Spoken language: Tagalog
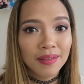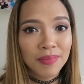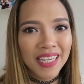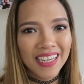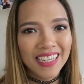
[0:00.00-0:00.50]

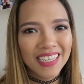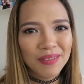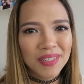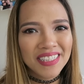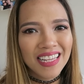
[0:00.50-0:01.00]
Maingay na
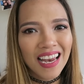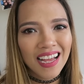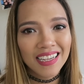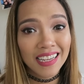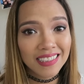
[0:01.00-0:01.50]
naman
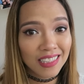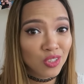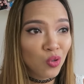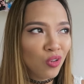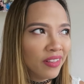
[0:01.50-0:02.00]
sila kasi
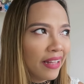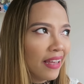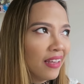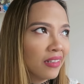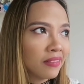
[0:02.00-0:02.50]
school
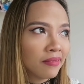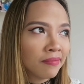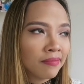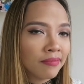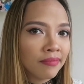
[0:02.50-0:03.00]
day.
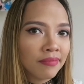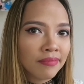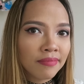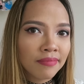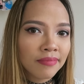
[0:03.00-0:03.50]

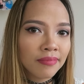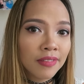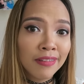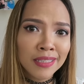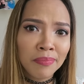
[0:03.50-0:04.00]

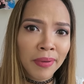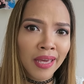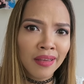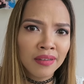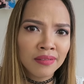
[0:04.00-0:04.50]

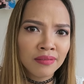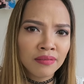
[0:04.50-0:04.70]
Respect!